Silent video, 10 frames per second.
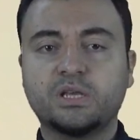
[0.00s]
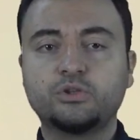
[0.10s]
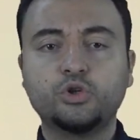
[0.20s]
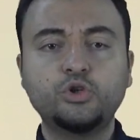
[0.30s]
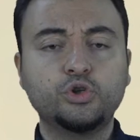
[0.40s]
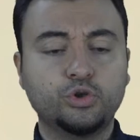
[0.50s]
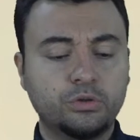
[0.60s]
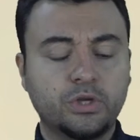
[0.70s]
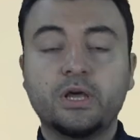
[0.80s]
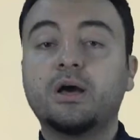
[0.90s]

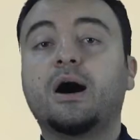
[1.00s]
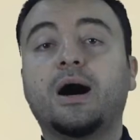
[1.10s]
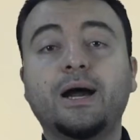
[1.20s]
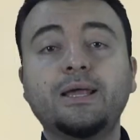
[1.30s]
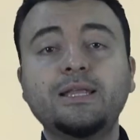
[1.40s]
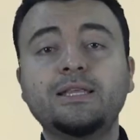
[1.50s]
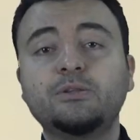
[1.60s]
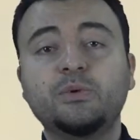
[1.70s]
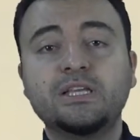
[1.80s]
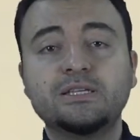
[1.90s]
Çocuğun hayret
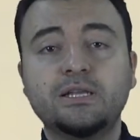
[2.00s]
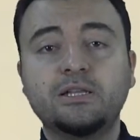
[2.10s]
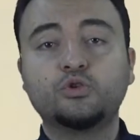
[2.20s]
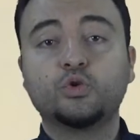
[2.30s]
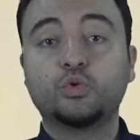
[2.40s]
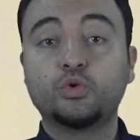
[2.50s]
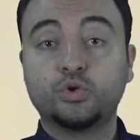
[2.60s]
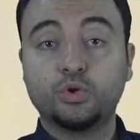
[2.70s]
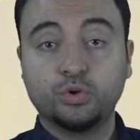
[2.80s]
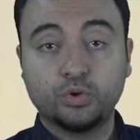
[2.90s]
etme yeteneğinin çok
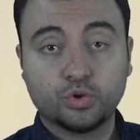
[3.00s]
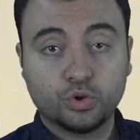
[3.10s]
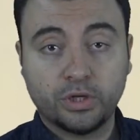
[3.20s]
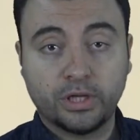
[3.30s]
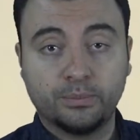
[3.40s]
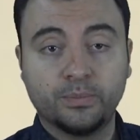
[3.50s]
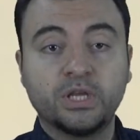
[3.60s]
güçlü olduğunu söyleyelim.